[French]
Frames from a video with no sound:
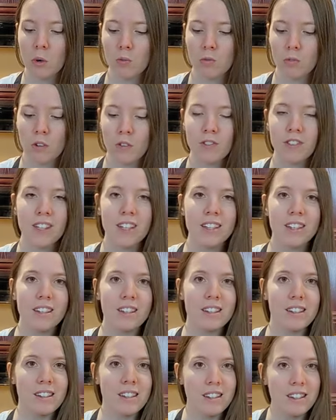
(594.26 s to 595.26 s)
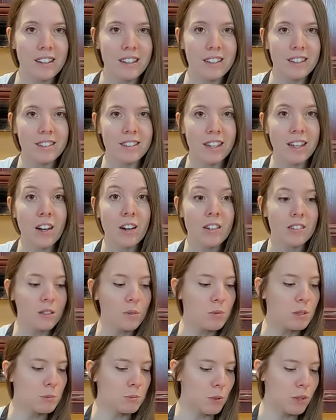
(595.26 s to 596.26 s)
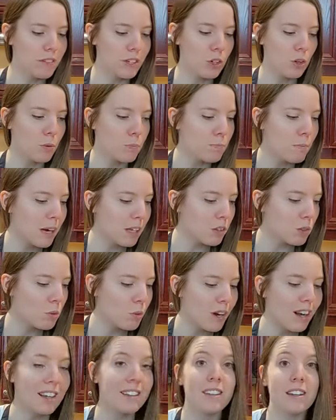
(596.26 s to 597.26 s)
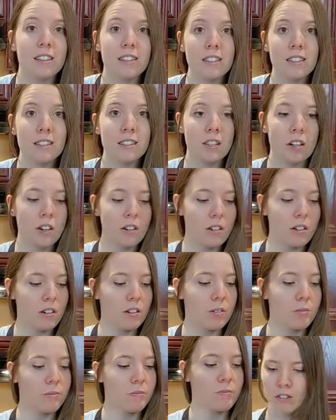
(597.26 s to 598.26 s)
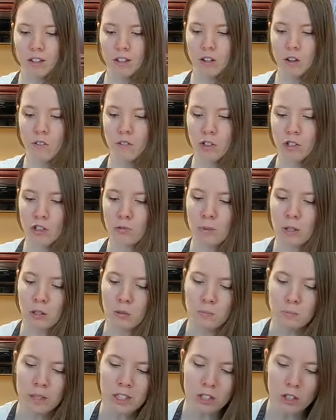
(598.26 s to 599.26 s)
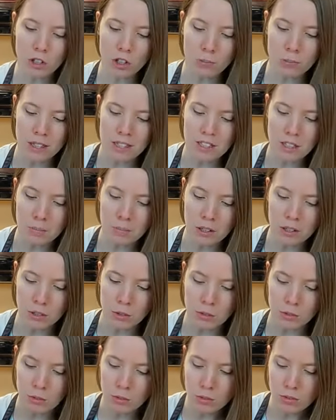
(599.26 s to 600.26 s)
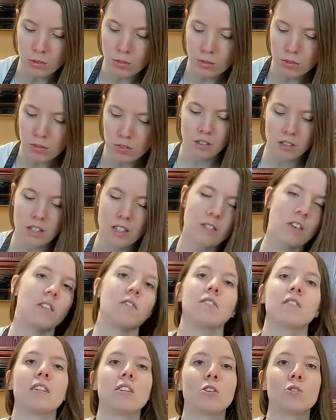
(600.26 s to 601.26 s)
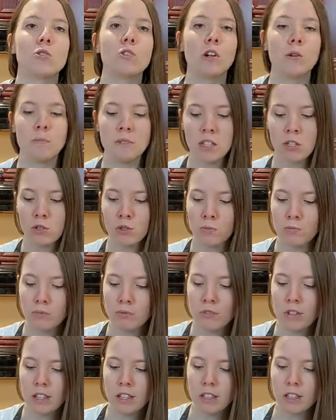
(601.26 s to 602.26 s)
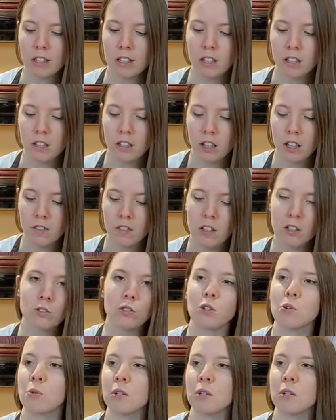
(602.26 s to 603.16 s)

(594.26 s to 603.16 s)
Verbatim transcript: on va venir les écraser un petit peu avec un marteau attendrisseur. on va juste mettre une pellicule de plastique par-dessus. Ça va éviter que tout le petit jus de poulet euh, revole sur